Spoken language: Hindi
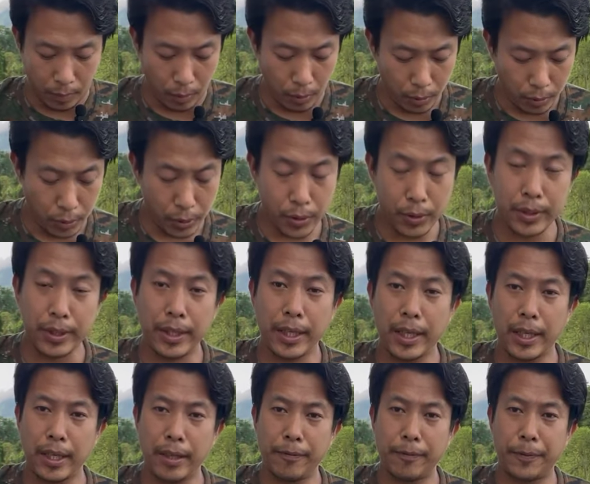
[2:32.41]
और दोस्तों ये
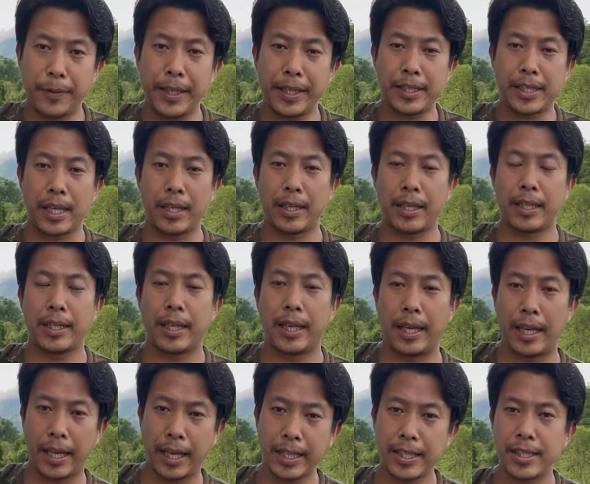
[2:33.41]
है फी एक्स हंड्रेड
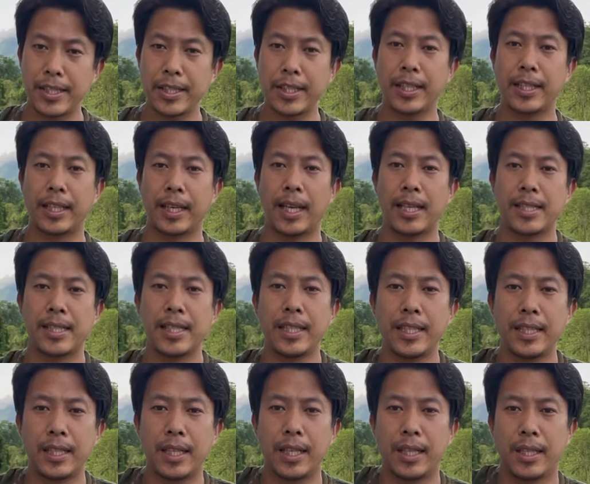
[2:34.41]
एक्स थ्री क्लासिक